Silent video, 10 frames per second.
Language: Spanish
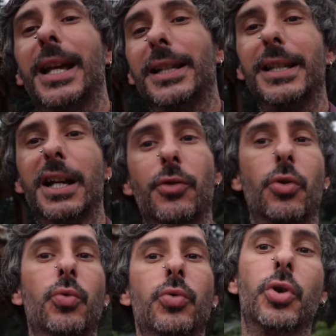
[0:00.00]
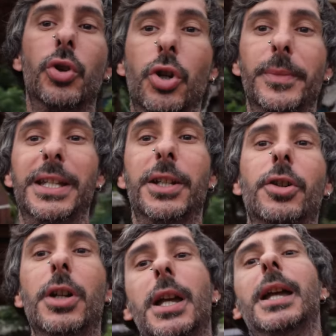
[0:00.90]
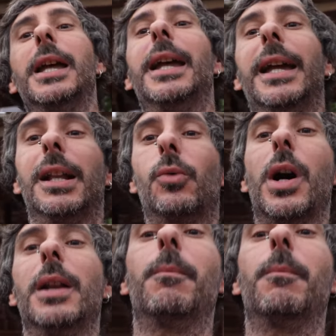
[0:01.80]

He alquilado un condominio, el cual